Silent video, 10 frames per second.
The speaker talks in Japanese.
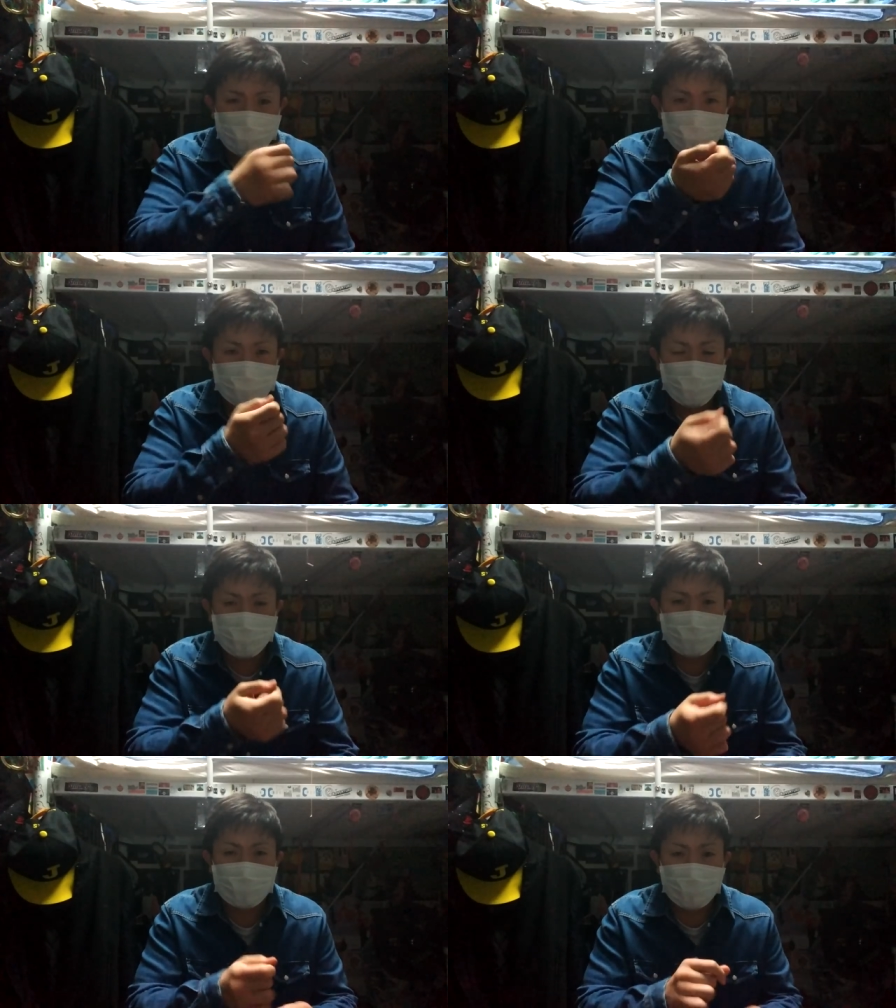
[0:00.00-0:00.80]
くる仕
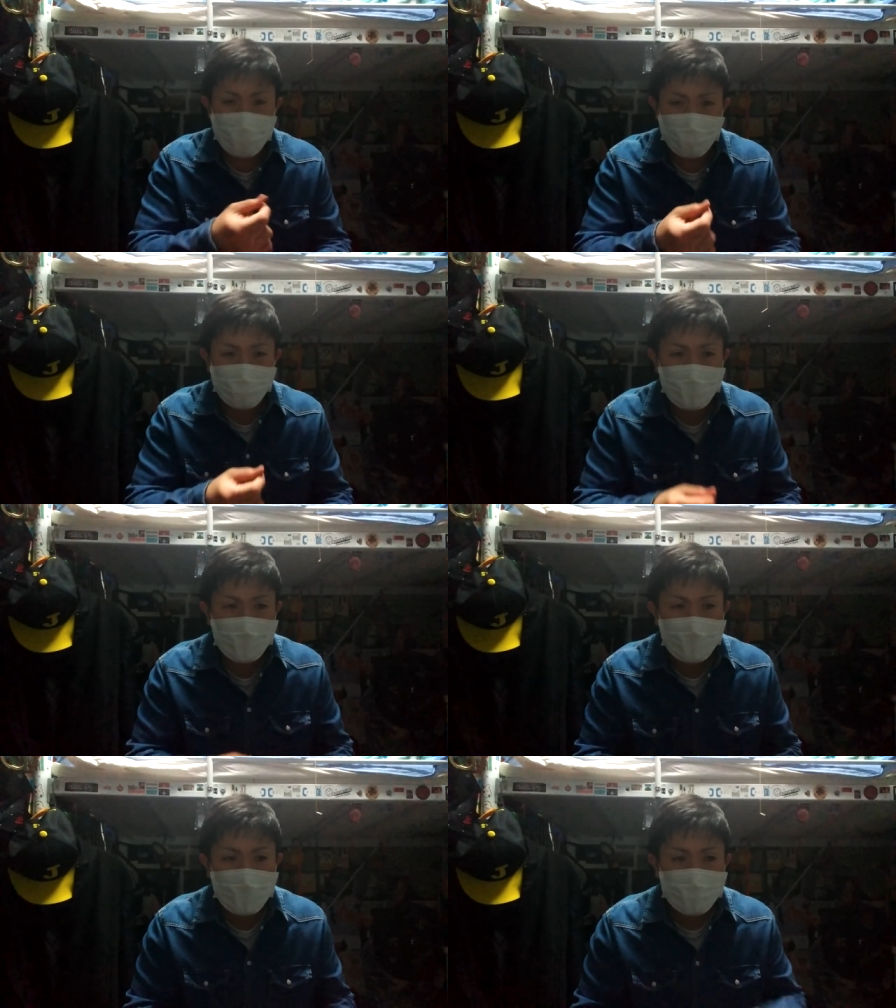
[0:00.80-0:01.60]
事があって、
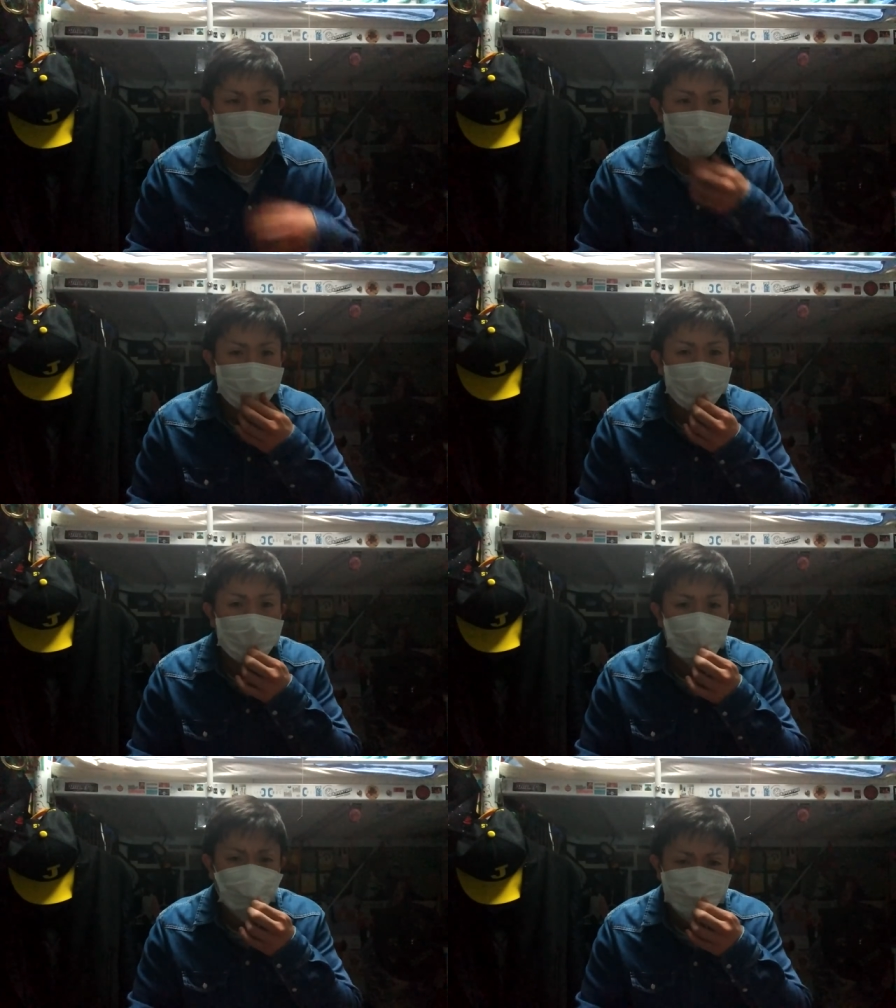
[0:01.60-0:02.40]
まあ普通の
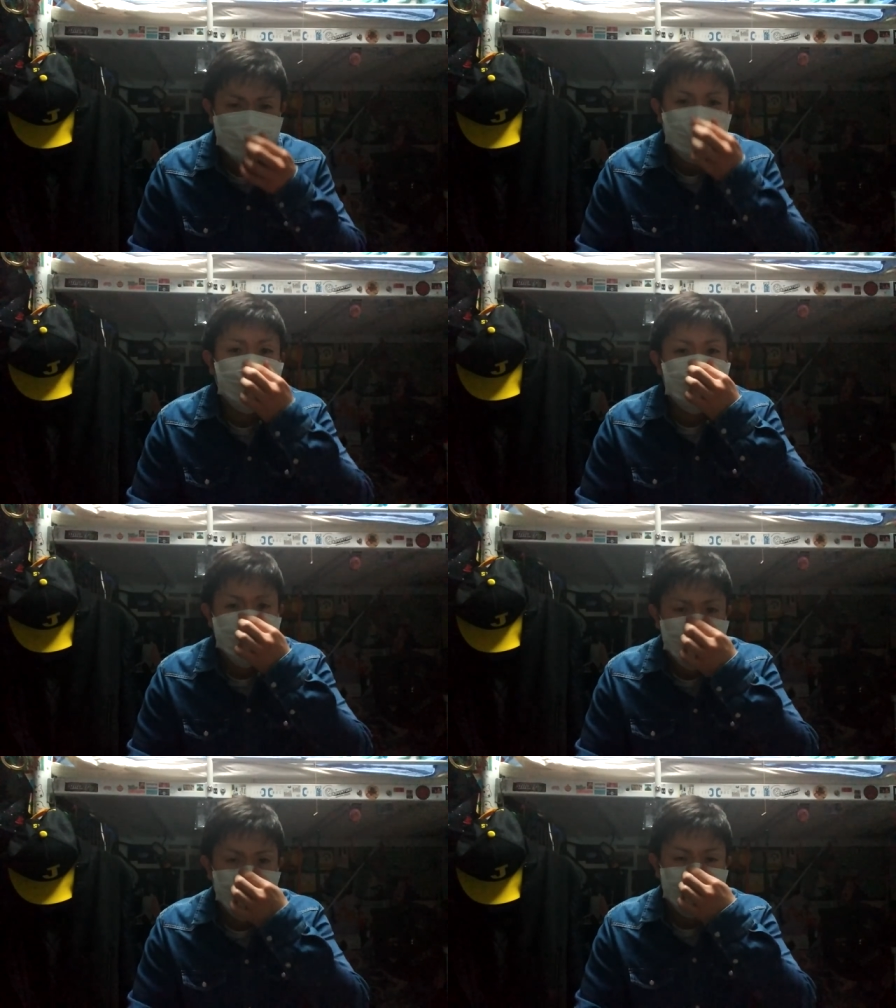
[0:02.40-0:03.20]
一般宅だったんで
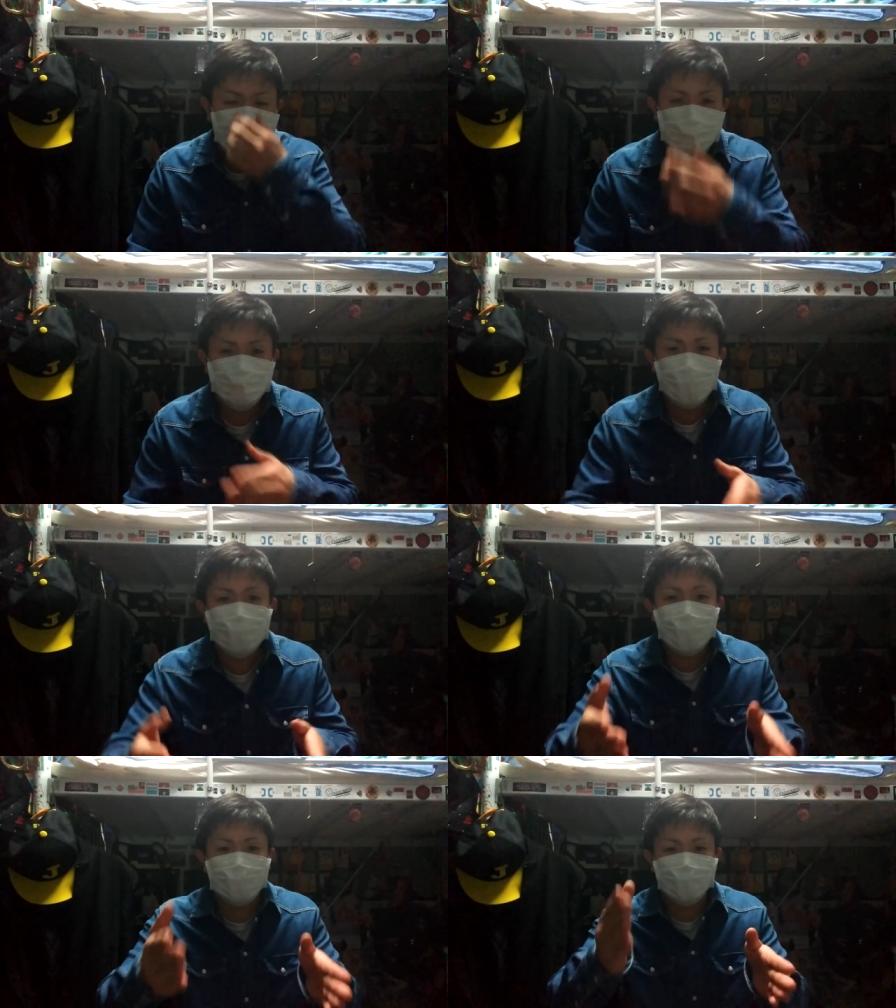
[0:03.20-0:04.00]
すけど、一
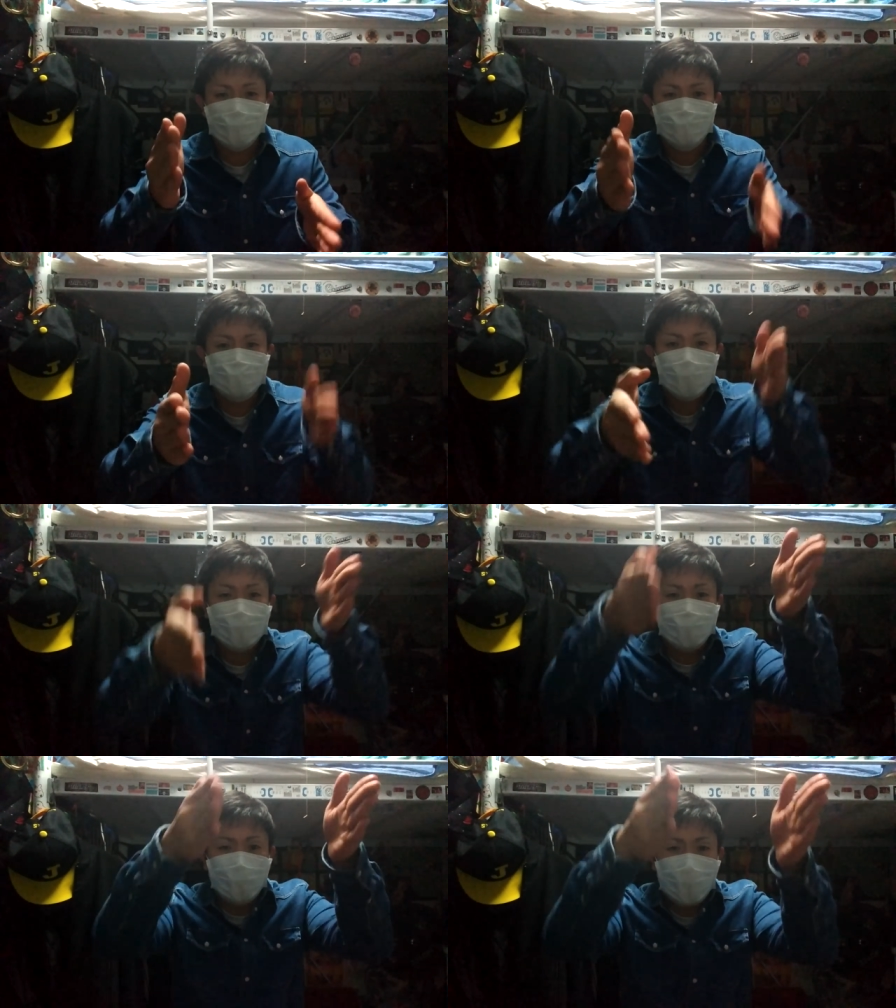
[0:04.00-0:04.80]
般宅と一般
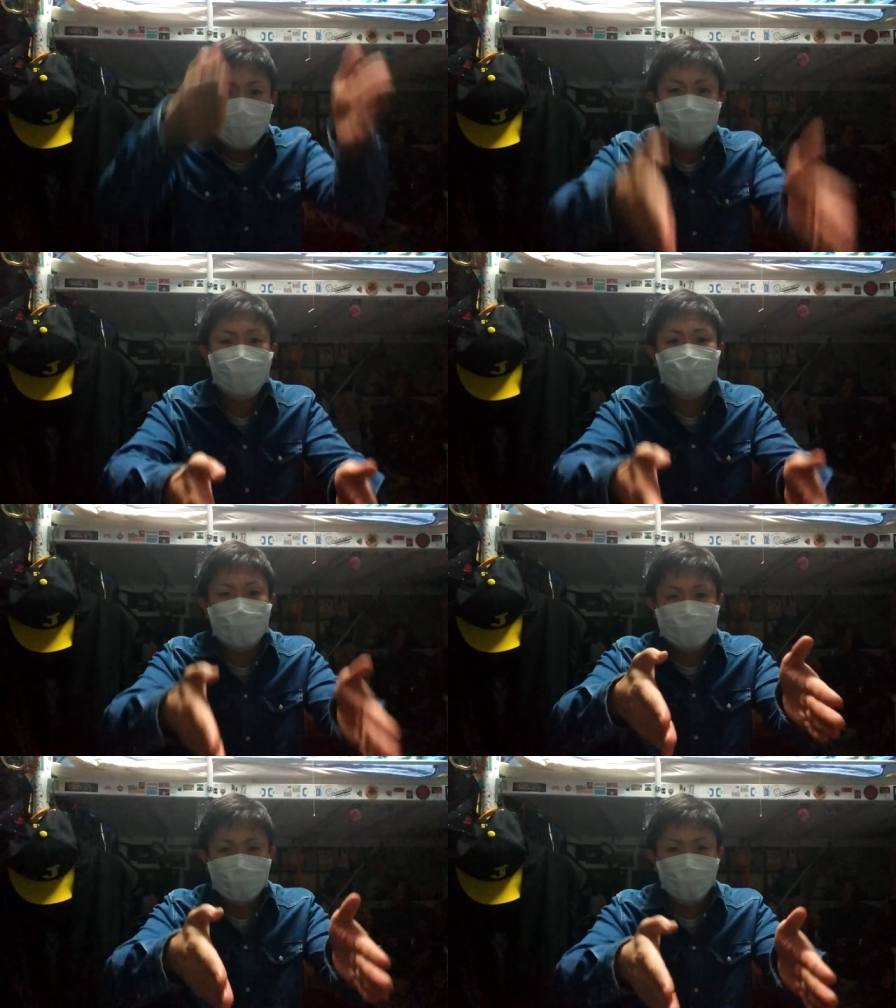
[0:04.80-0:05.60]
宅の間み
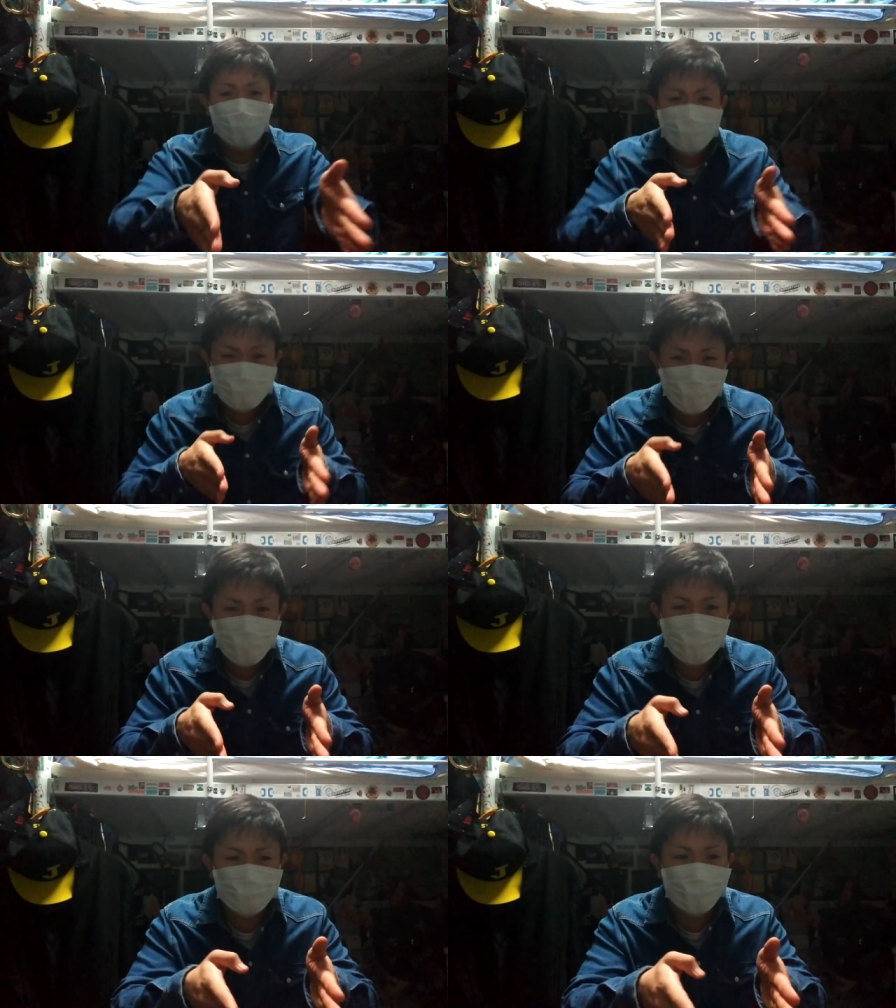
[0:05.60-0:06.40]
たいなさ、
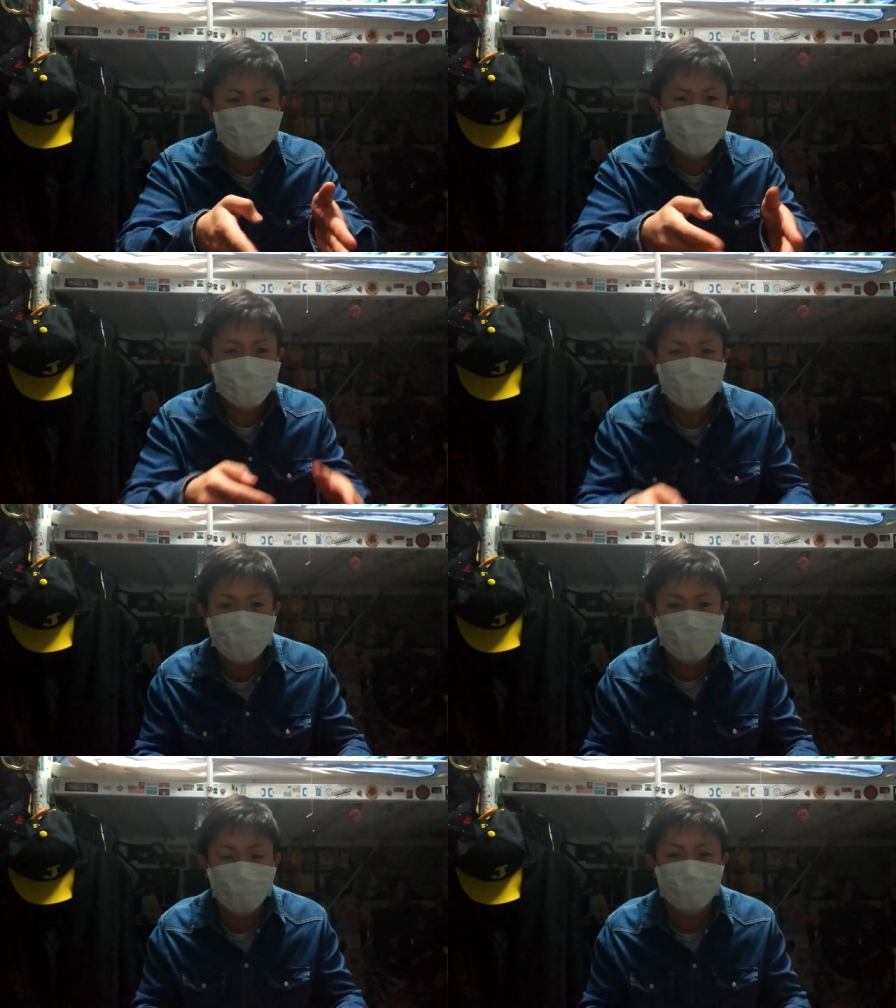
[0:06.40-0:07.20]
細い人が一人
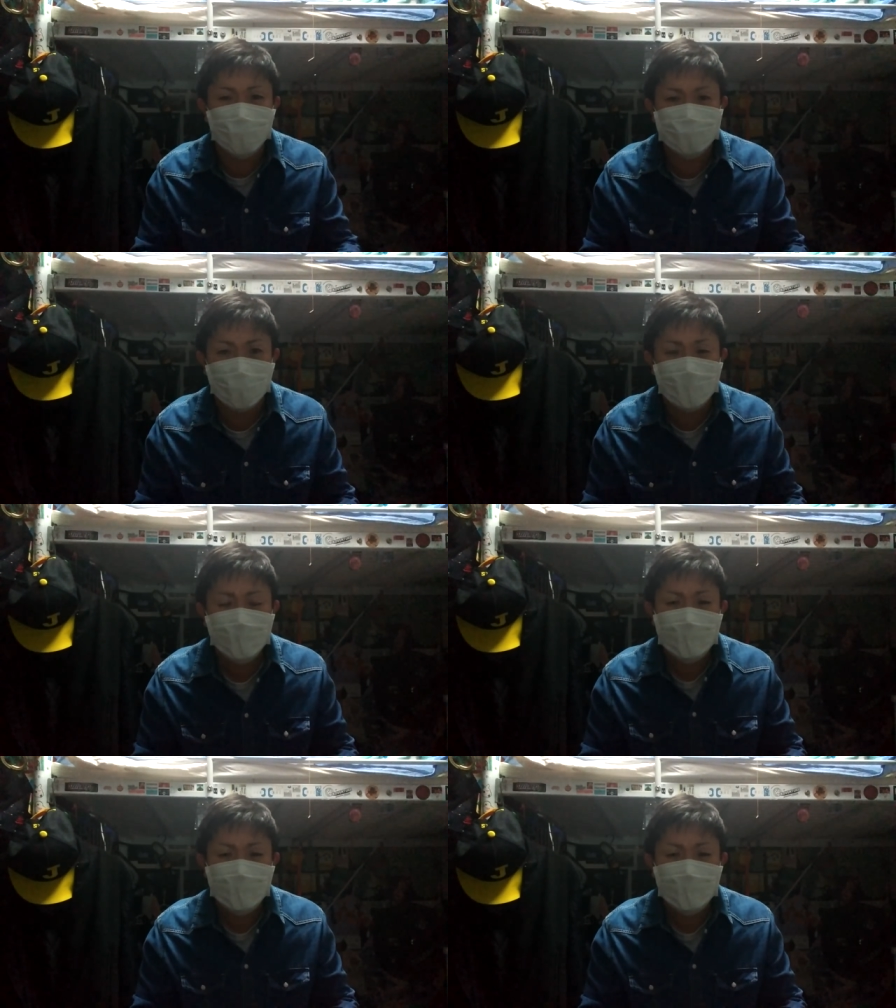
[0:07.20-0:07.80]
ギリギリ通れるとかあるじゃん。